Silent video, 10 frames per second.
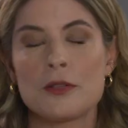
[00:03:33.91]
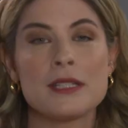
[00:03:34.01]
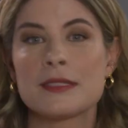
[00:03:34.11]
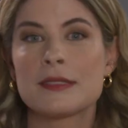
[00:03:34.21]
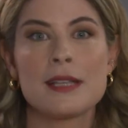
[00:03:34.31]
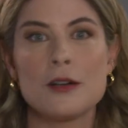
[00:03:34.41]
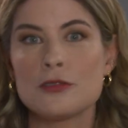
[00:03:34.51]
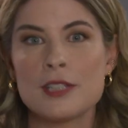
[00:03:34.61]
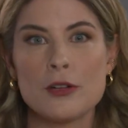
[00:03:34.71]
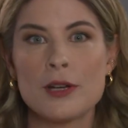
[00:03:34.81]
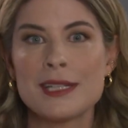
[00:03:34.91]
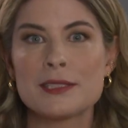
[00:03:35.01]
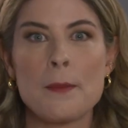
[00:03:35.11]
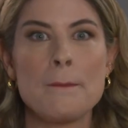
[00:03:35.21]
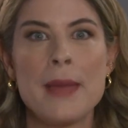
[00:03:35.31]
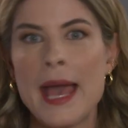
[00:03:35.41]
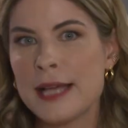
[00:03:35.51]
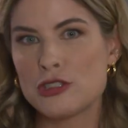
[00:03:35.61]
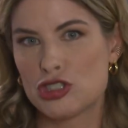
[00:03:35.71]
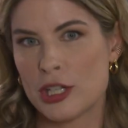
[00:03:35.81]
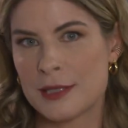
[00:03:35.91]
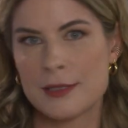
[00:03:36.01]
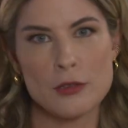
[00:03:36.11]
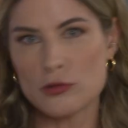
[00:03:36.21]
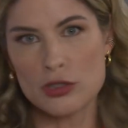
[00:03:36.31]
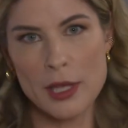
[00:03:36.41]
o que são cenouras médias? Eu não